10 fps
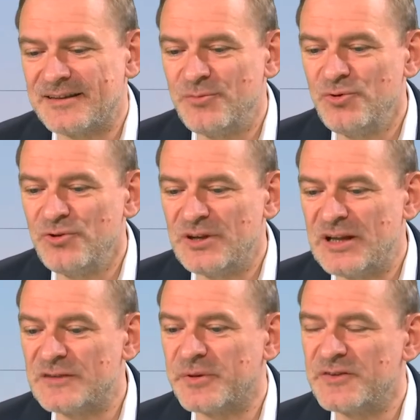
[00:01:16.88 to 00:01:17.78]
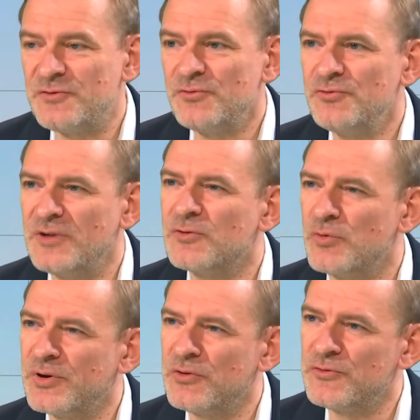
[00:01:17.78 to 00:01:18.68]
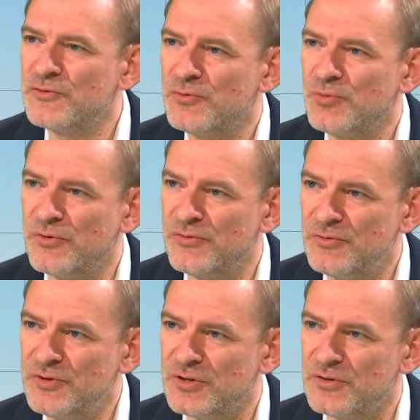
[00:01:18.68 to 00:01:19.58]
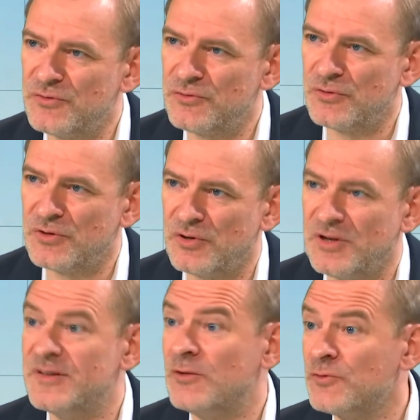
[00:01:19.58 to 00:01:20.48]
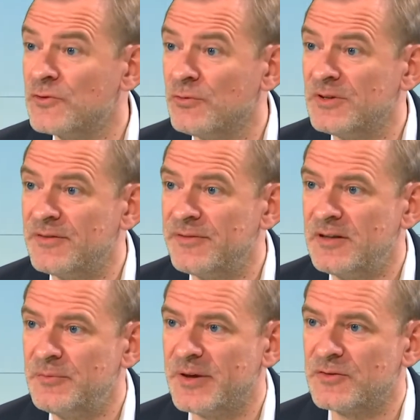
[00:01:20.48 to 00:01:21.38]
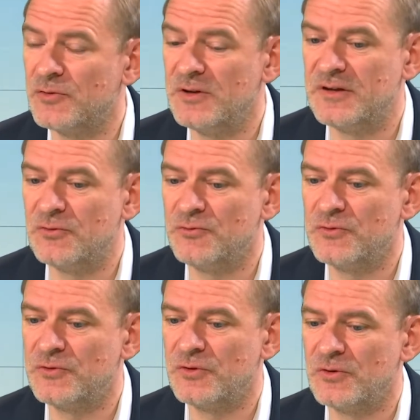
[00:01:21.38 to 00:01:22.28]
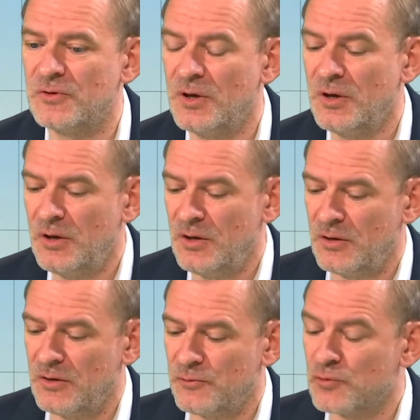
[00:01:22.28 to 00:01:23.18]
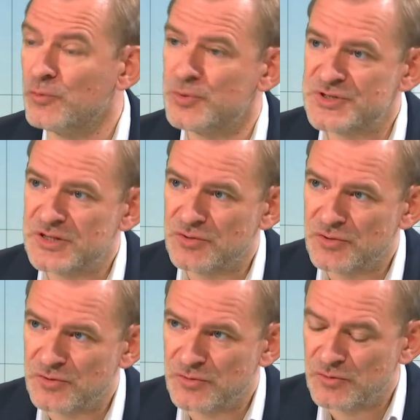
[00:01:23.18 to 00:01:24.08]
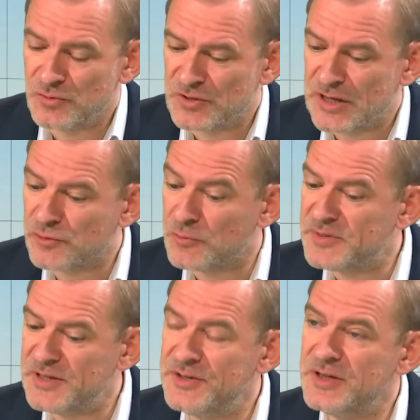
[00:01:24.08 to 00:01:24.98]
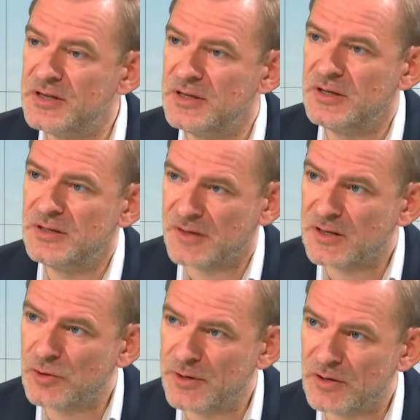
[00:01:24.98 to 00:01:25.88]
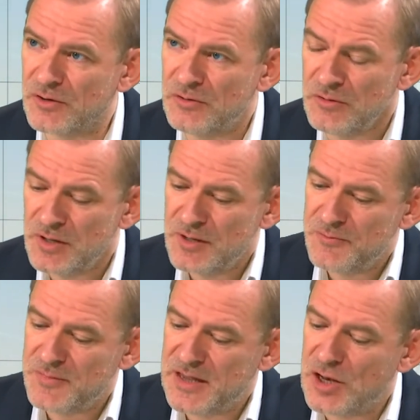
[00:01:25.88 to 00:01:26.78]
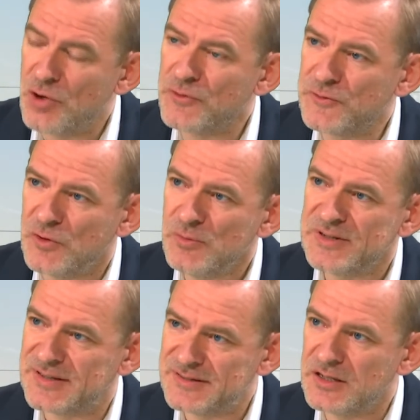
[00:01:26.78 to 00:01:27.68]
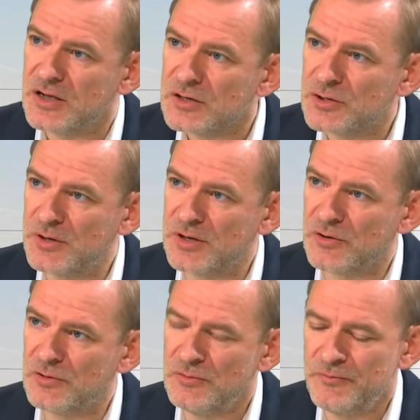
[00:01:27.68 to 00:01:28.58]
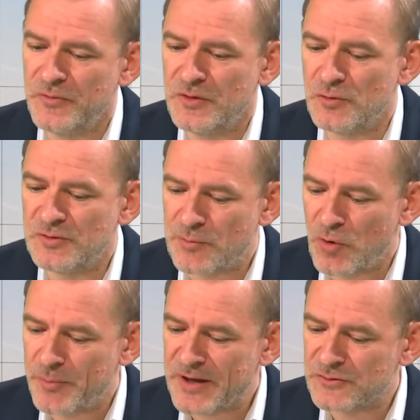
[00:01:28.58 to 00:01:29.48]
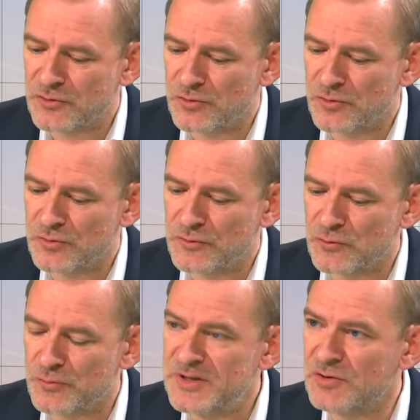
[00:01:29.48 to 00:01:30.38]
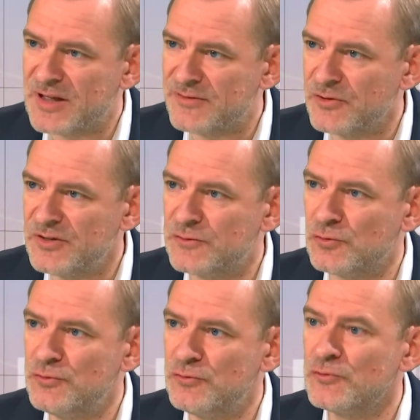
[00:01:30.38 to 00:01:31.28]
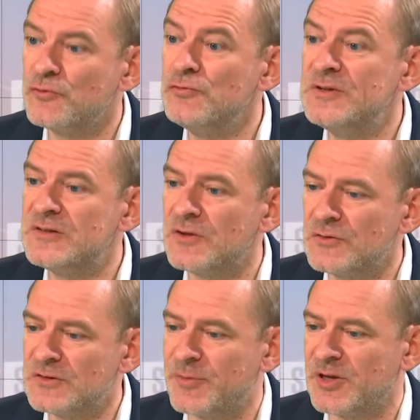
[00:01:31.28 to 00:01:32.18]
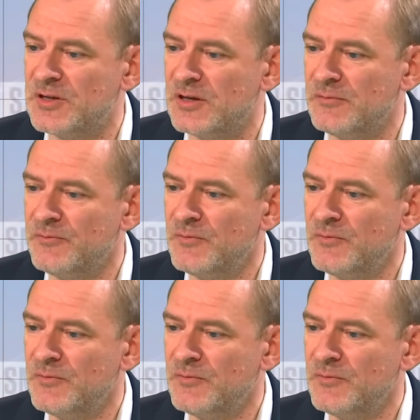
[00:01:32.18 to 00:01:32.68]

tribune est l'expression d'une incompréhension profonde sur les annonces qui ont été faites, parce que les annonces euh, sont composés de, quelques piliers très cohérents, mais l'ensemble est assez incohérent, notamment parce que sont mis en avant des solutions sous licence américaine.